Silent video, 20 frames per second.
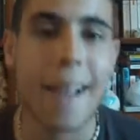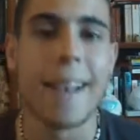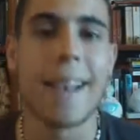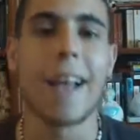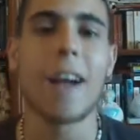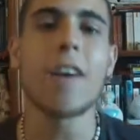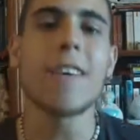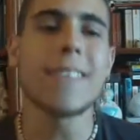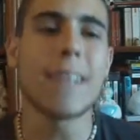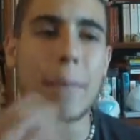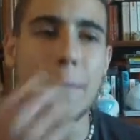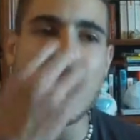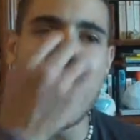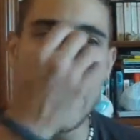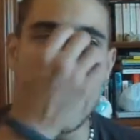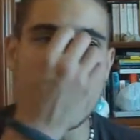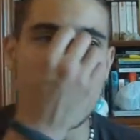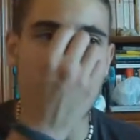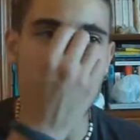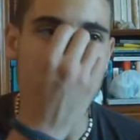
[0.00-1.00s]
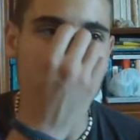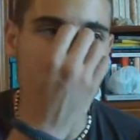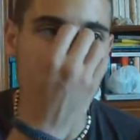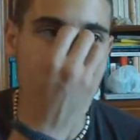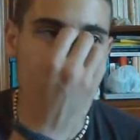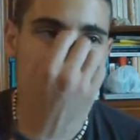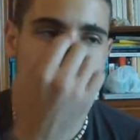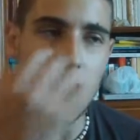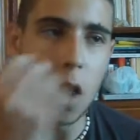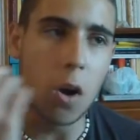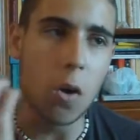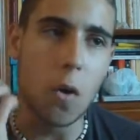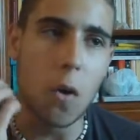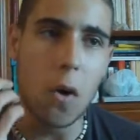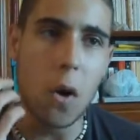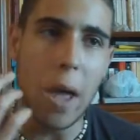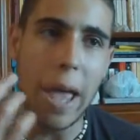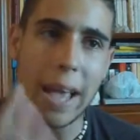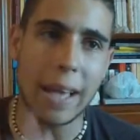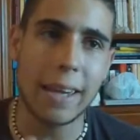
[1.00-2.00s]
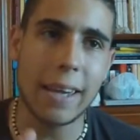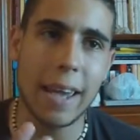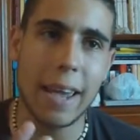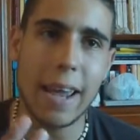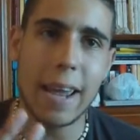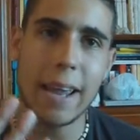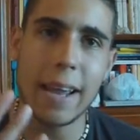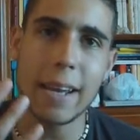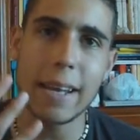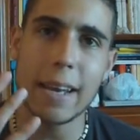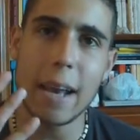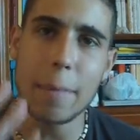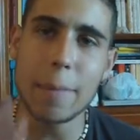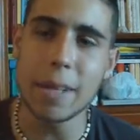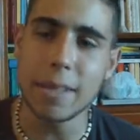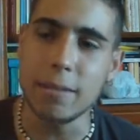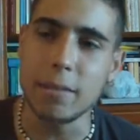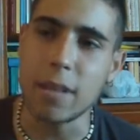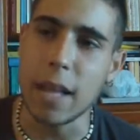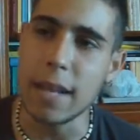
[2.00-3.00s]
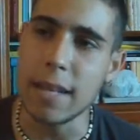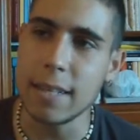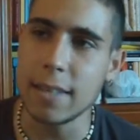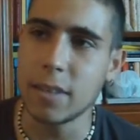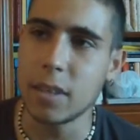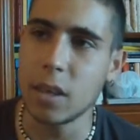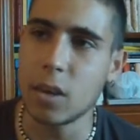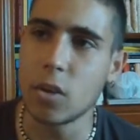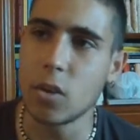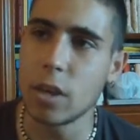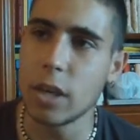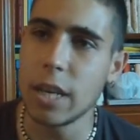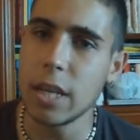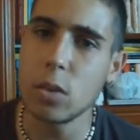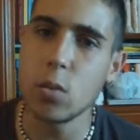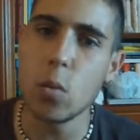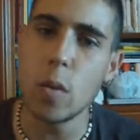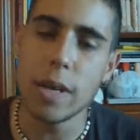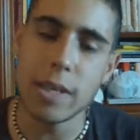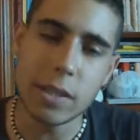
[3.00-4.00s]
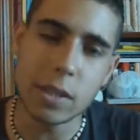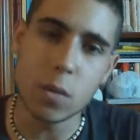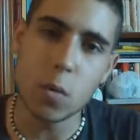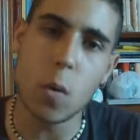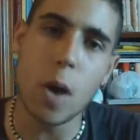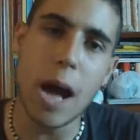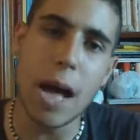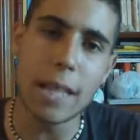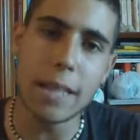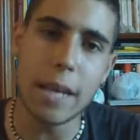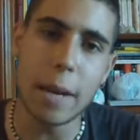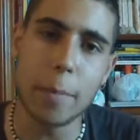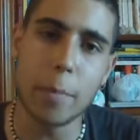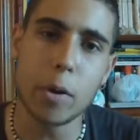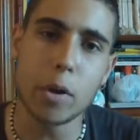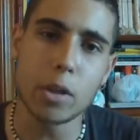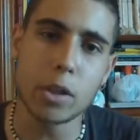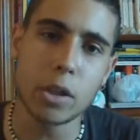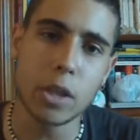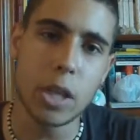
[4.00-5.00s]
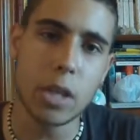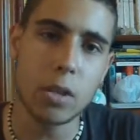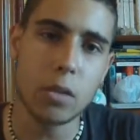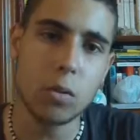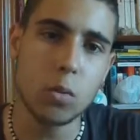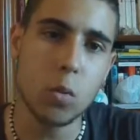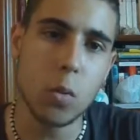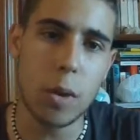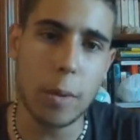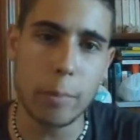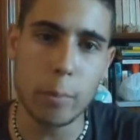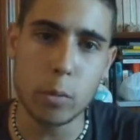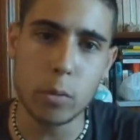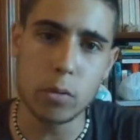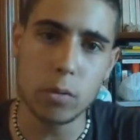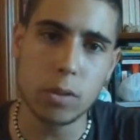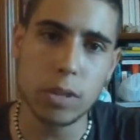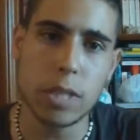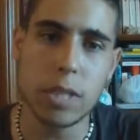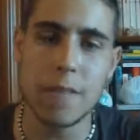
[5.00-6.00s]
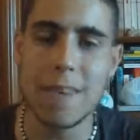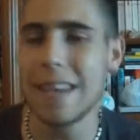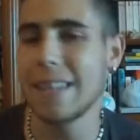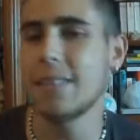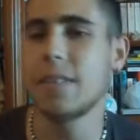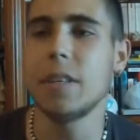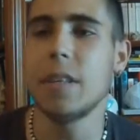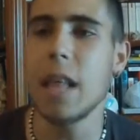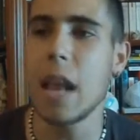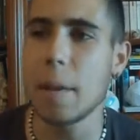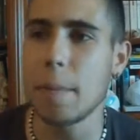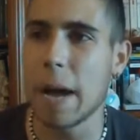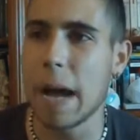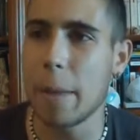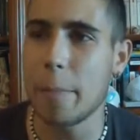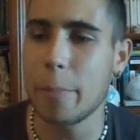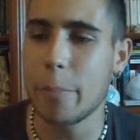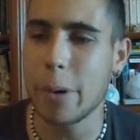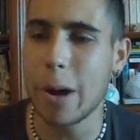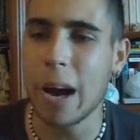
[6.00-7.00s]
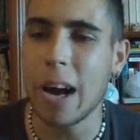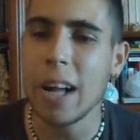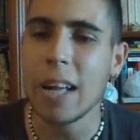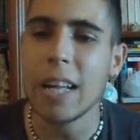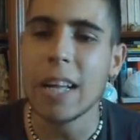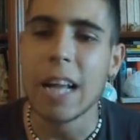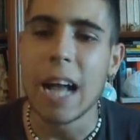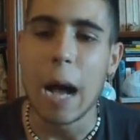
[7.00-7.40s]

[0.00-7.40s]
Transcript: La cosa bella di questo gioco è che la partita inizia con le due squadre poste in due punti diversi della mappa,